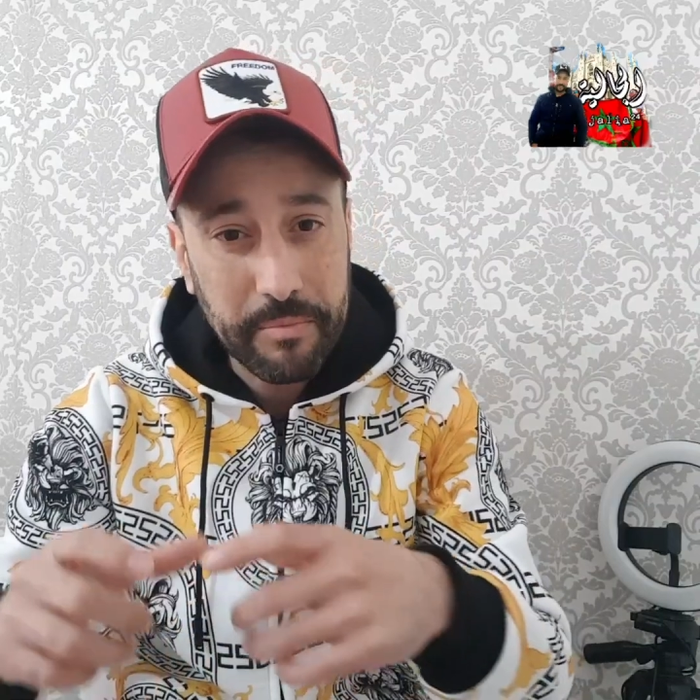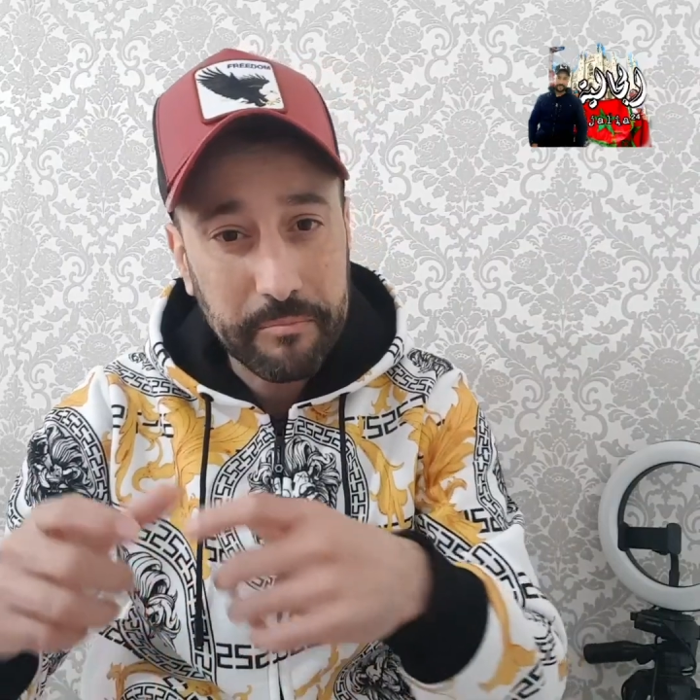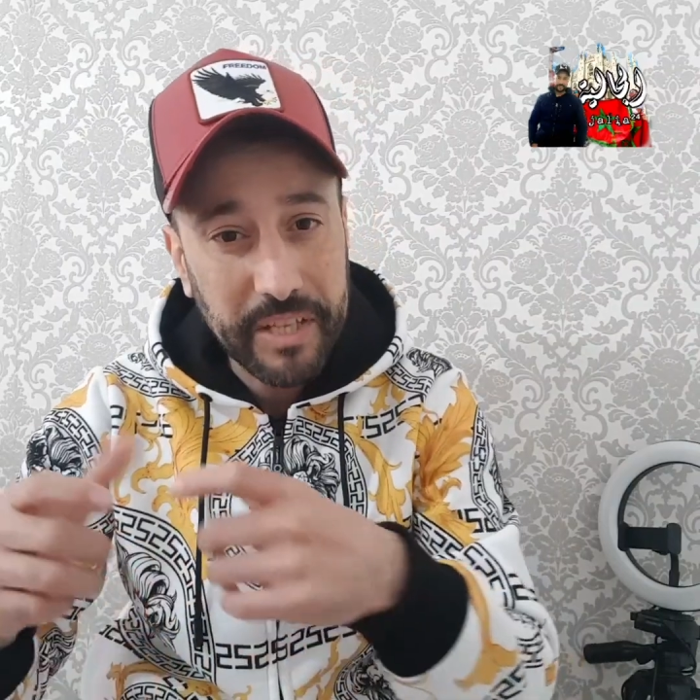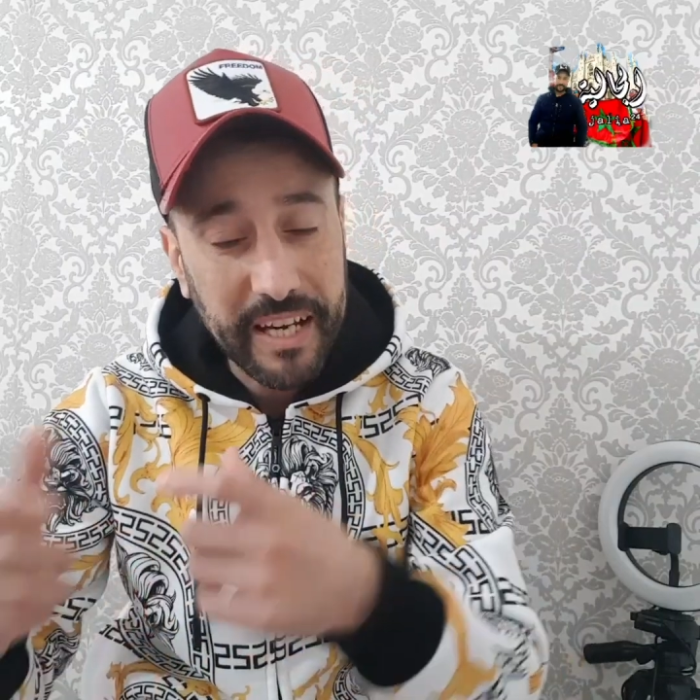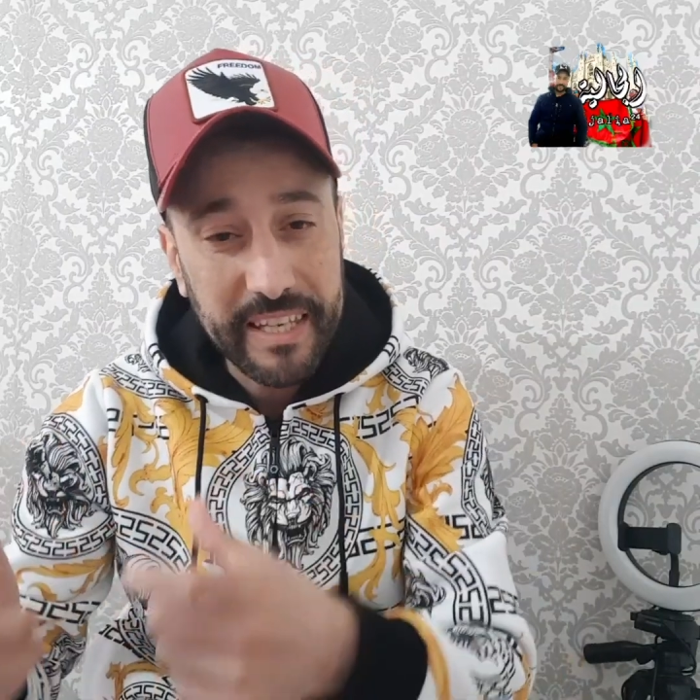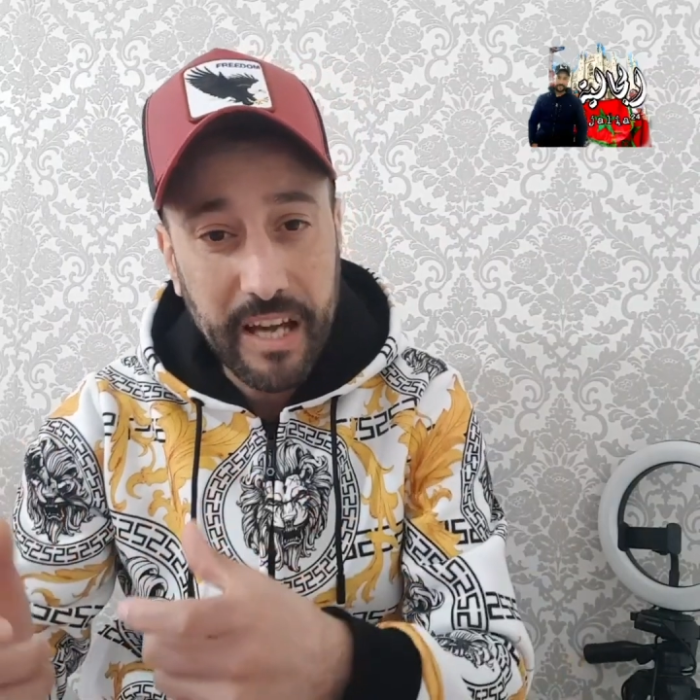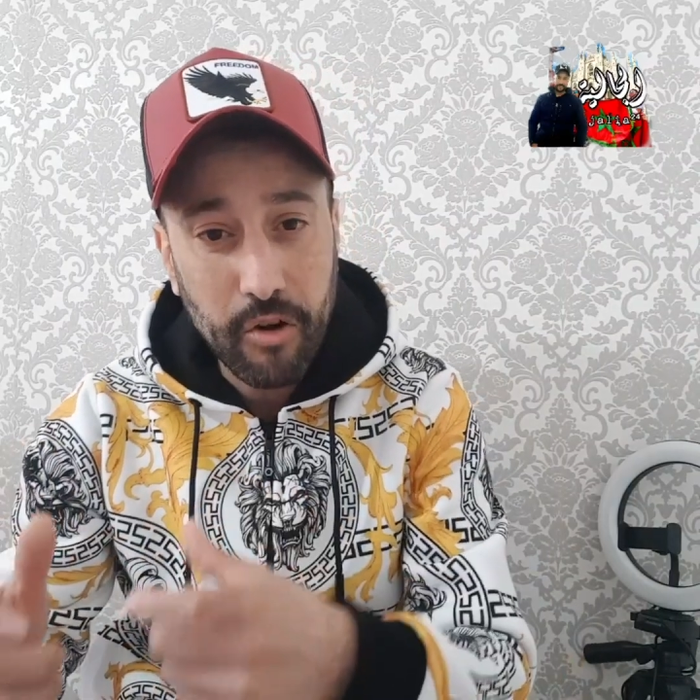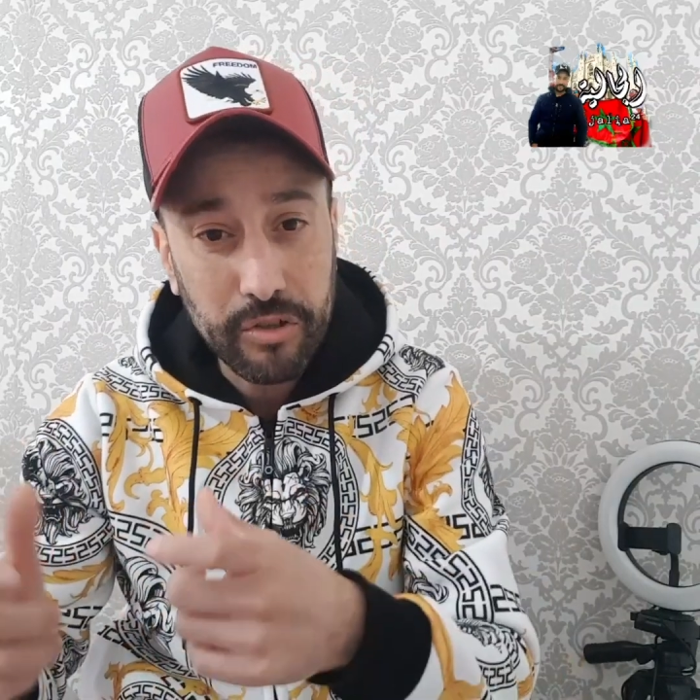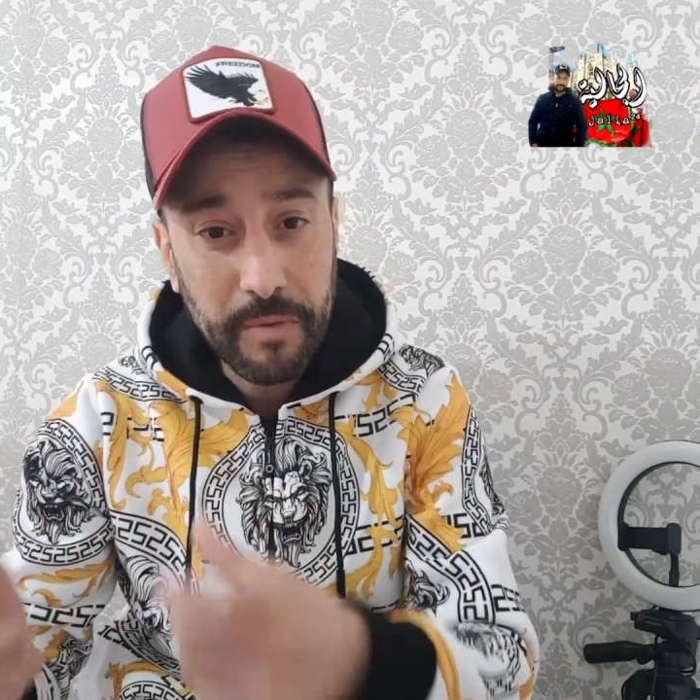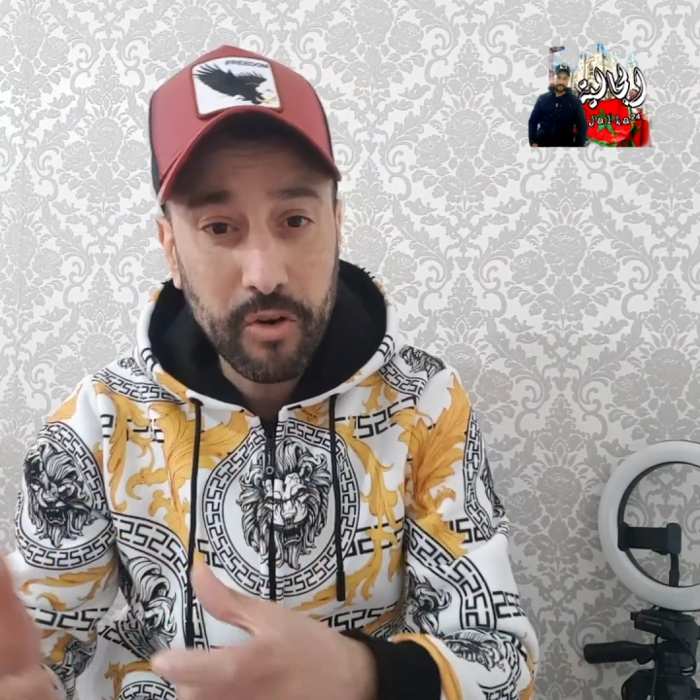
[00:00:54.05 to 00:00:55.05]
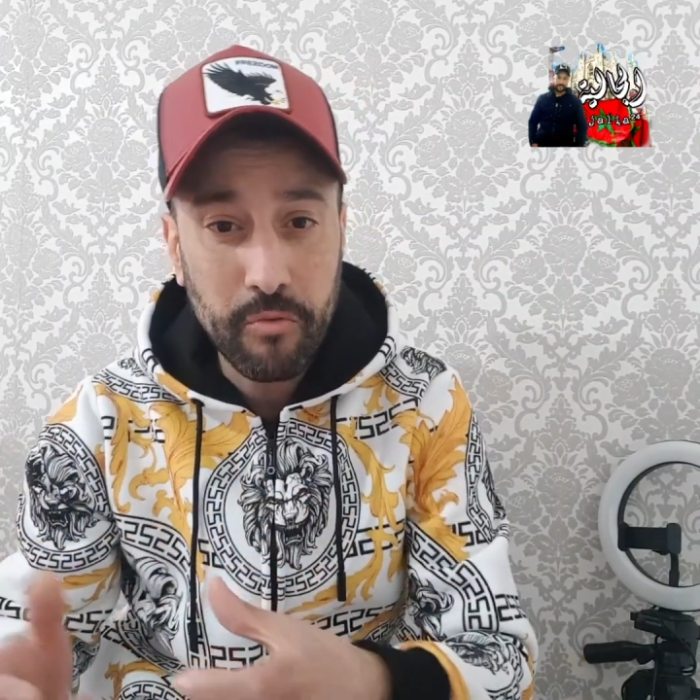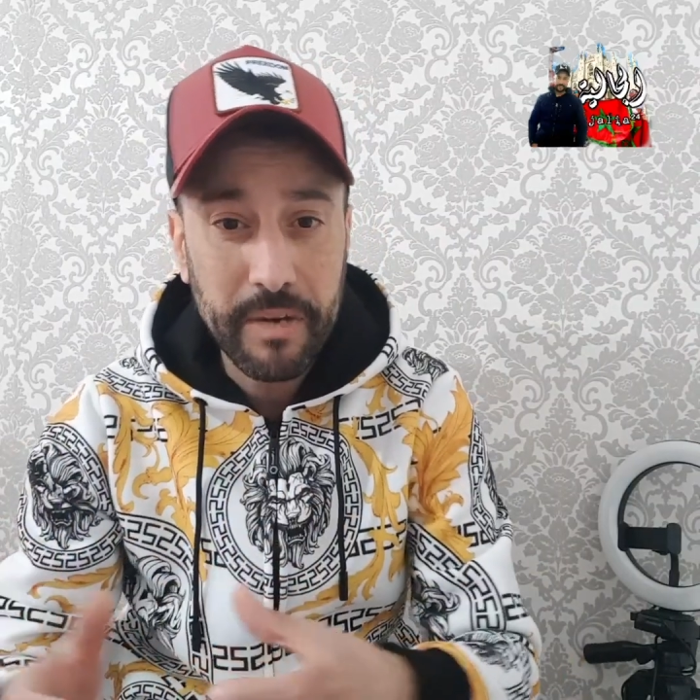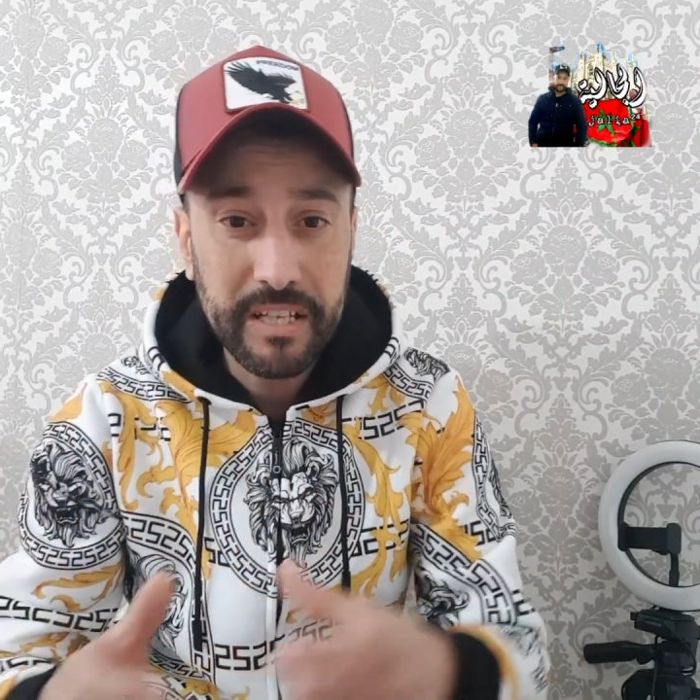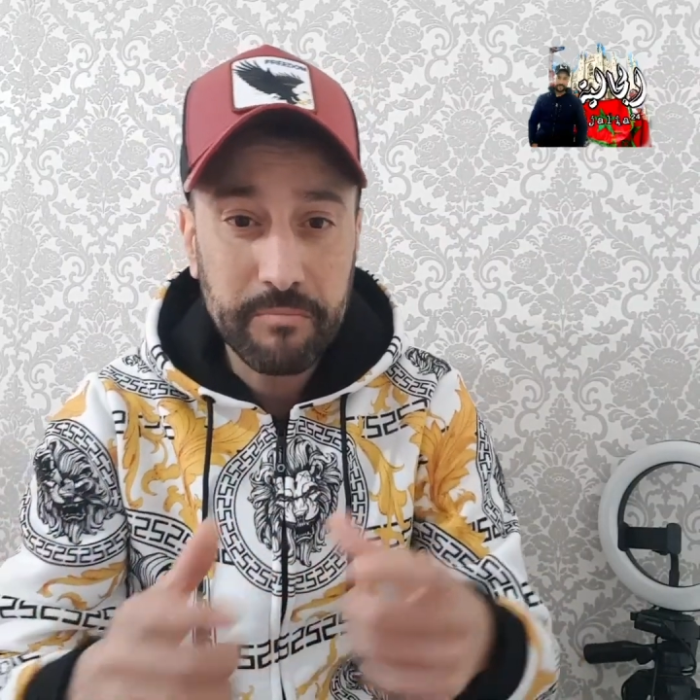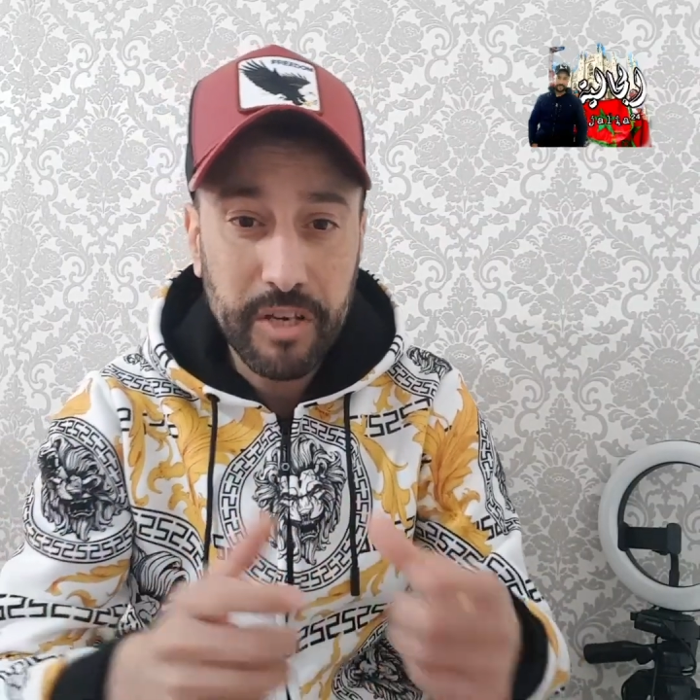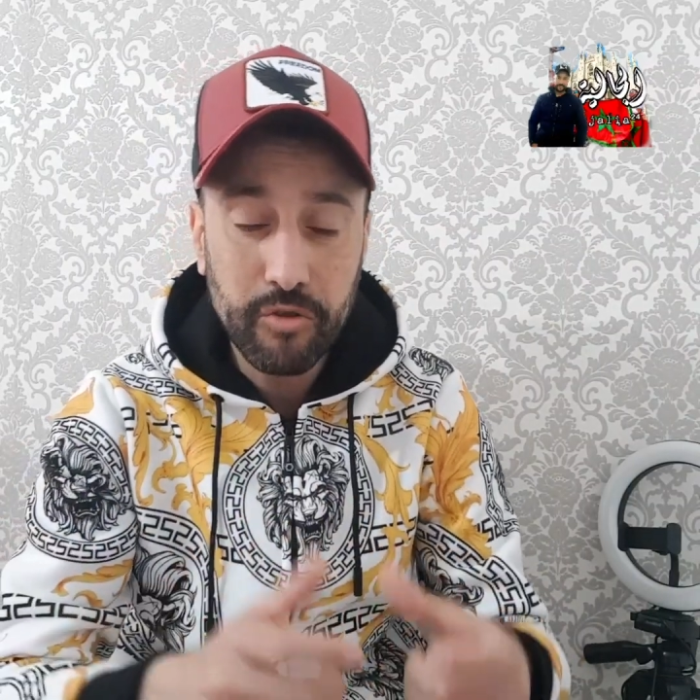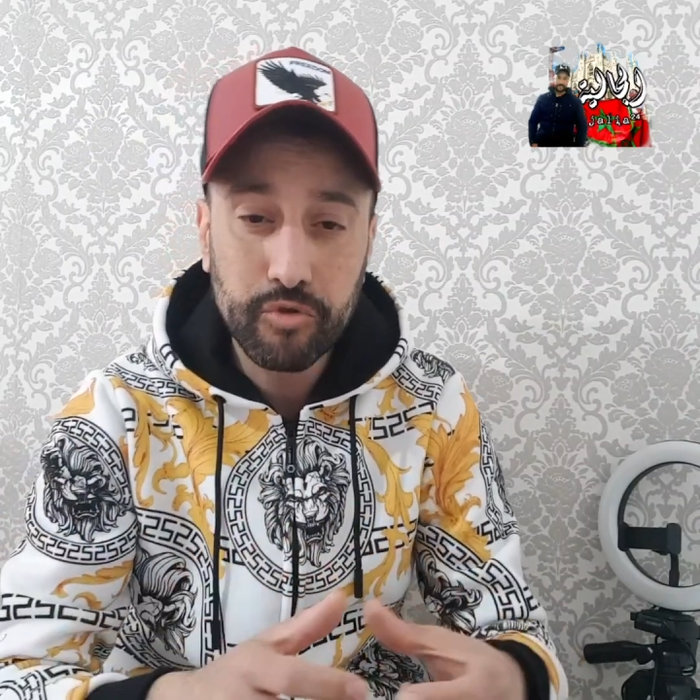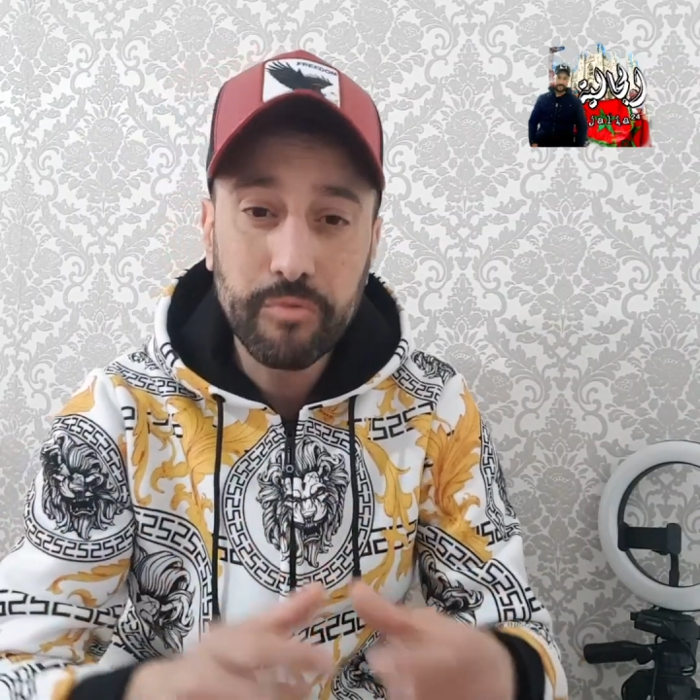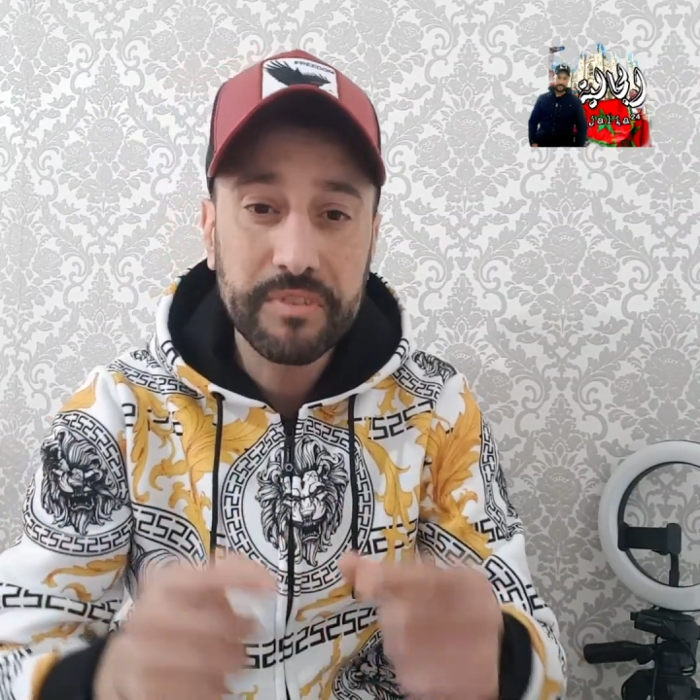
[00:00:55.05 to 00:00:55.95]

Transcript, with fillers: بدا كياخذ معلومات من اليوتيوب